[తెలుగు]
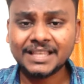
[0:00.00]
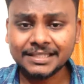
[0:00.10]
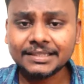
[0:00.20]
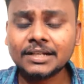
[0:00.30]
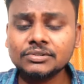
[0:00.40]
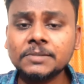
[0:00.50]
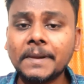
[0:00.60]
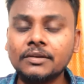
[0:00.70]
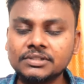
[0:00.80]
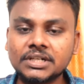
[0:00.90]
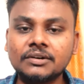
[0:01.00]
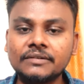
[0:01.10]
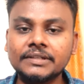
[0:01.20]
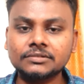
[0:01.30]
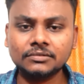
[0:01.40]
కింద నుంచి పైకి
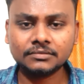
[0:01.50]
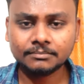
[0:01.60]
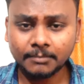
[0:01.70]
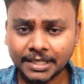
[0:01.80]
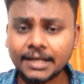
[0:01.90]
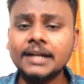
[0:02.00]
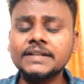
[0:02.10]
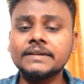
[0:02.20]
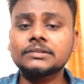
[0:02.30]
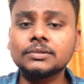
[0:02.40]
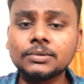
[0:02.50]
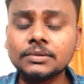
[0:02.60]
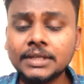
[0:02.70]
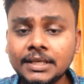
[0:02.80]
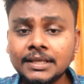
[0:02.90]
వచ్చినటువంటి వ్యక్తులు మనలాంటి వ్యక్తులు
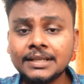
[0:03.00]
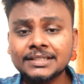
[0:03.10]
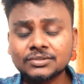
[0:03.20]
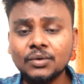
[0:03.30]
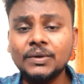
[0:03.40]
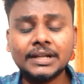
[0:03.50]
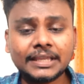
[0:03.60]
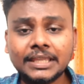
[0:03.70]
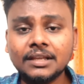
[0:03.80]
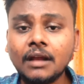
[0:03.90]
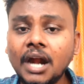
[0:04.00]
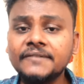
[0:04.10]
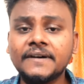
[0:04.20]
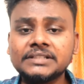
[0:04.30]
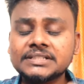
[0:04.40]
సో వీళ్ళకి
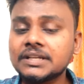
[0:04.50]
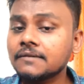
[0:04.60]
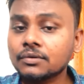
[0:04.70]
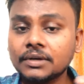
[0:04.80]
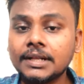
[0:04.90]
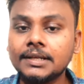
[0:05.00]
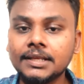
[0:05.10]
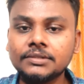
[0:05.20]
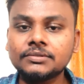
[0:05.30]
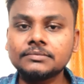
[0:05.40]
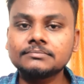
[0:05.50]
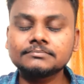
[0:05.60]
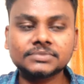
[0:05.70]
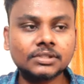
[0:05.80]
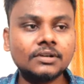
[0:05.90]
గాడ్ ఫాదర్స్ ఎవరు కూడా లేదు
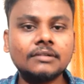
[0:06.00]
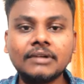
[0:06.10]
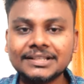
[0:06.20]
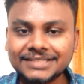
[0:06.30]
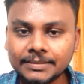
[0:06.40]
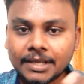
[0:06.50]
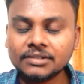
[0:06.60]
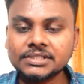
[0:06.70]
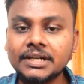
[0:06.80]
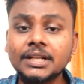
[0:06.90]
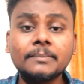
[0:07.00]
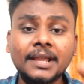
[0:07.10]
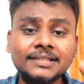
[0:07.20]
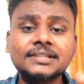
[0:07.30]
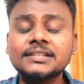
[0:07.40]
సో వాళ్ళ సినిమాలు వచ్చినాయంటే
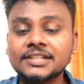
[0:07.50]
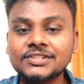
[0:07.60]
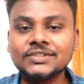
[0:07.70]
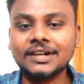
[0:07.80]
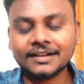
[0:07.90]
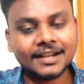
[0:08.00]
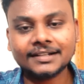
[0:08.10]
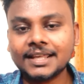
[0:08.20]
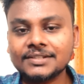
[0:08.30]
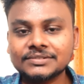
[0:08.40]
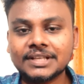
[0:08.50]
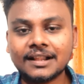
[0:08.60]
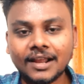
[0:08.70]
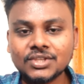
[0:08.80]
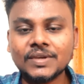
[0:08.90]
మెగాస్టార్ చిరంజీవి గారు రియాక్ట్ అయ్యారు
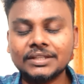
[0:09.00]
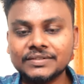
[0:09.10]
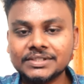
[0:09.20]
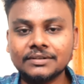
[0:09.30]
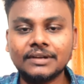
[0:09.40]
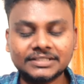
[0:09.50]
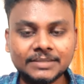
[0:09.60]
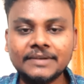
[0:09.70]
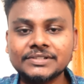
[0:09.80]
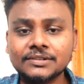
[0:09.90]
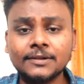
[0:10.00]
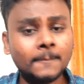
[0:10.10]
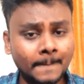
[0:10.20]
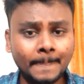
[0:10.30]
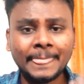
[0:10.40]
చూసారా రాజు యాదవ్ విషయంలో ఆ సినిమా విషయంలో
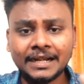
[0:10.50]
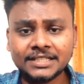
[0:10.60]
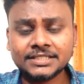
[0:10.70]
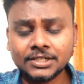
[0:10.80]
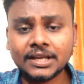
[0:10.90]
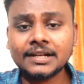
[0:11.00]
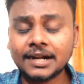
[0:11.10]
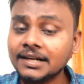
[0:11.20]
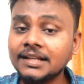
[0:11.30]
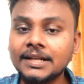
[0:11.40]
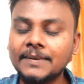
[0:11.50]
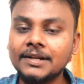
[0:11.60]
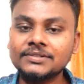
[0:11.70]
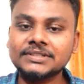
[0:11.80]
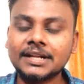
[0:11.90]
అంటే శ్రీను గారికి అండగా
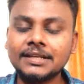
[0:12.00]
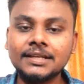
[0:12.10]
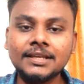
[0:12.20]
నిలబడ్డారు చూసారా